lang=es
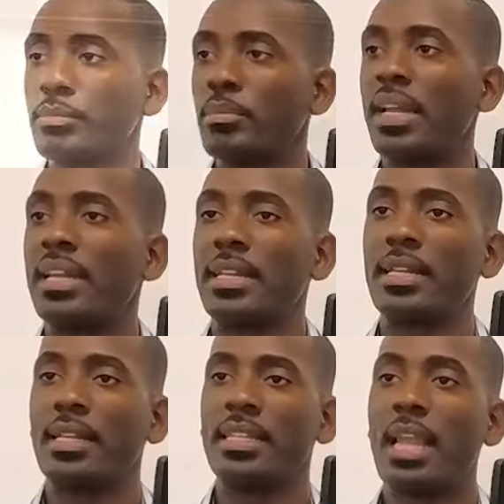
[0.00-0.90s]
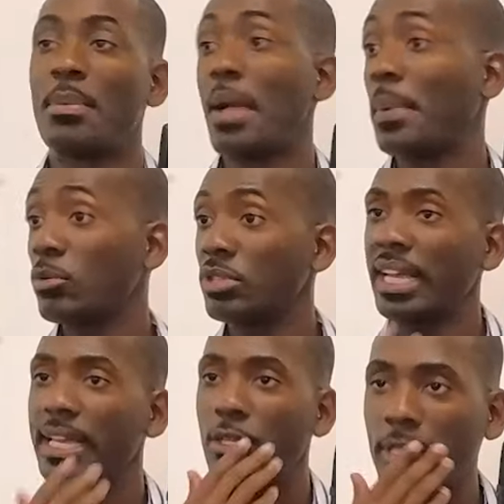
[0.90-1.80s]
Entonces, realmente La primera pregunta
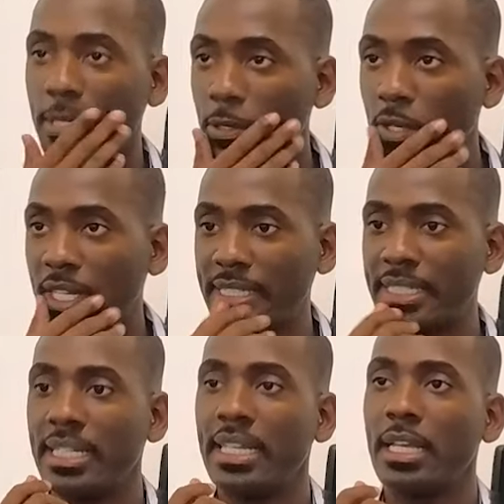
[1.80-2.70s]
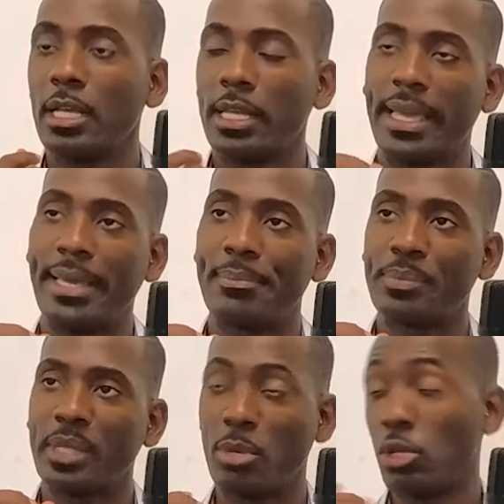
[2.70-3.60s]
que yo tengo es que
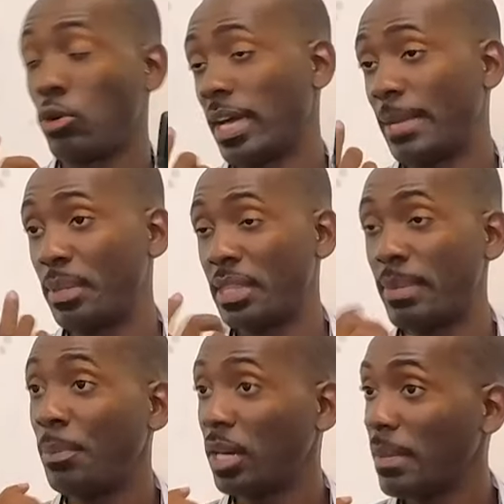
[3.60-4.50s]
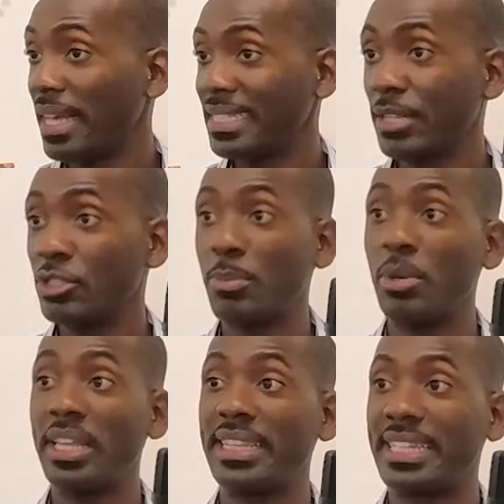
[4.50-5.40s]
bueno, el principal problema es que no se puede
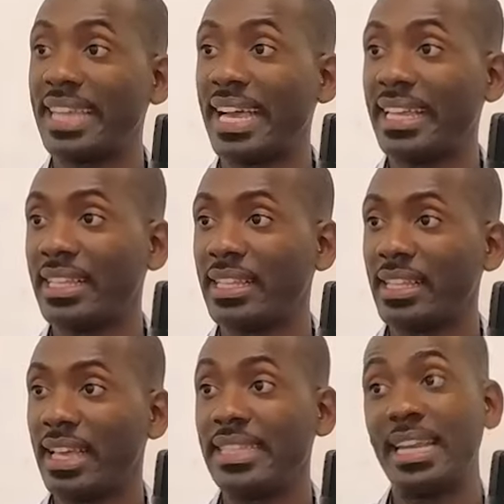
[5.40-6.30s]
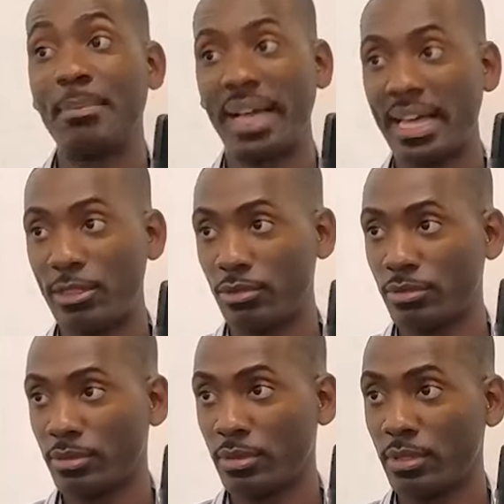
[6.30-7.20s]
detectar en el embarazo.
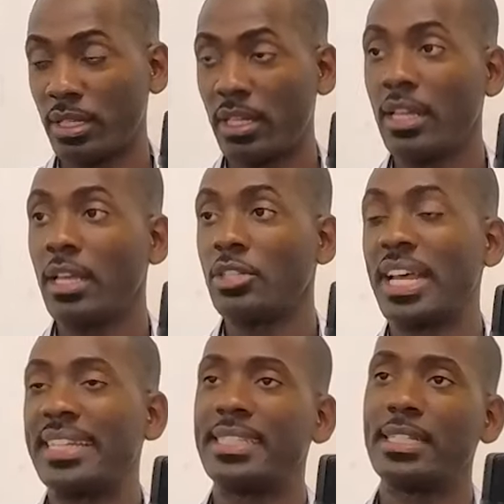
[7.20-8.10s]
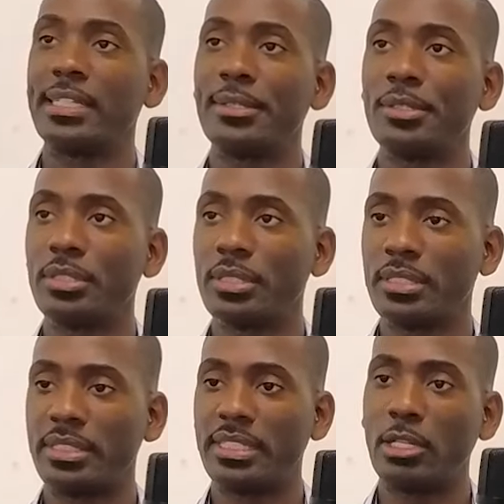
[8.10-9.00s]
O sea, si,
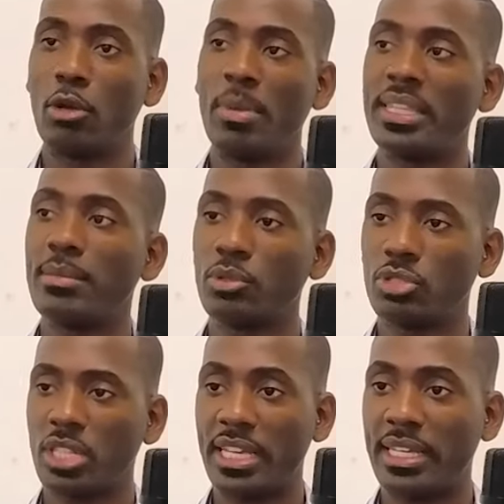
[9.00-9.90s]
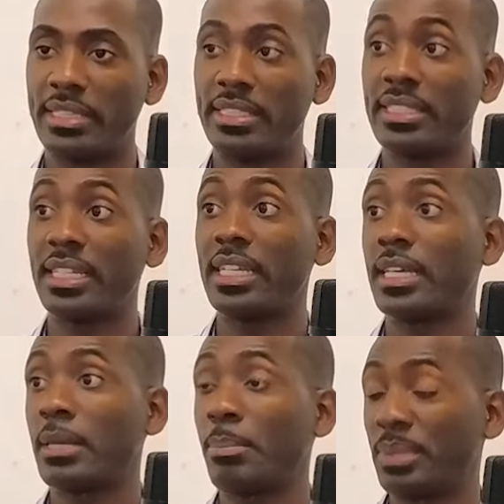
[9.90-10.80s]
lo medimos en que tienes
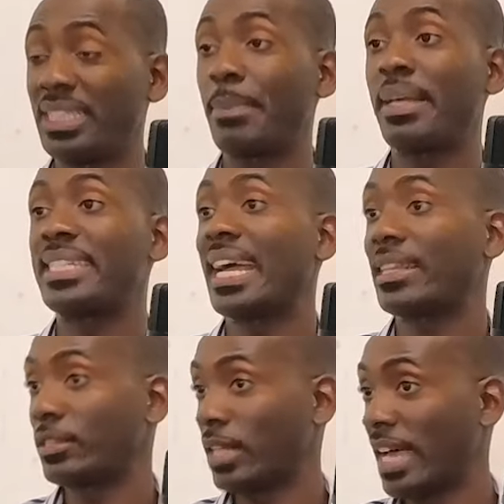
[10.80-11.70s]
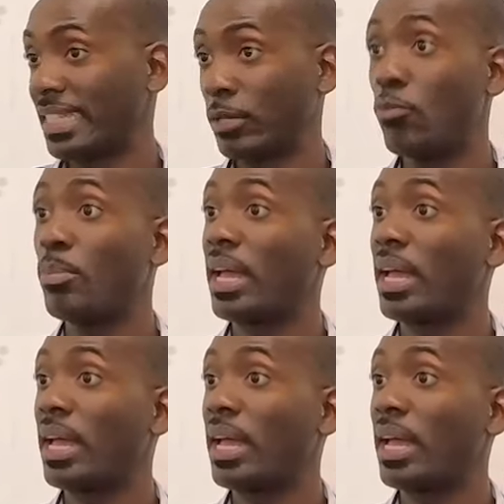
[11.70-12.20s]
que tiene que pasar hasta que cumpla